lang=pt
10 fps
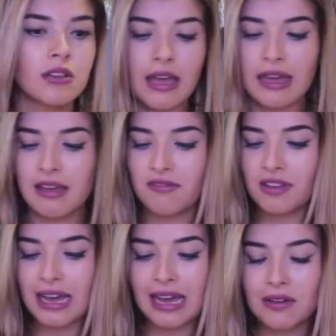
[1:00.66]
É,
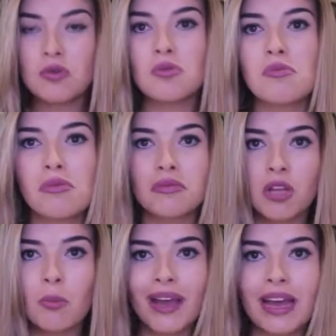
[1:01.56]
ficaram,
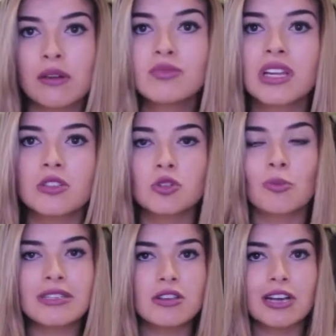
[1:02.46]
não pegaram tanto,
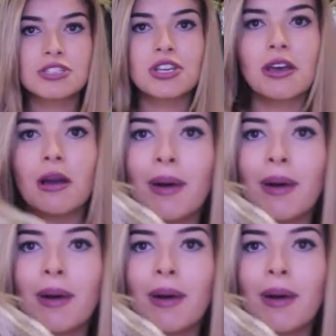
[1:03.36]
mas eu acho que a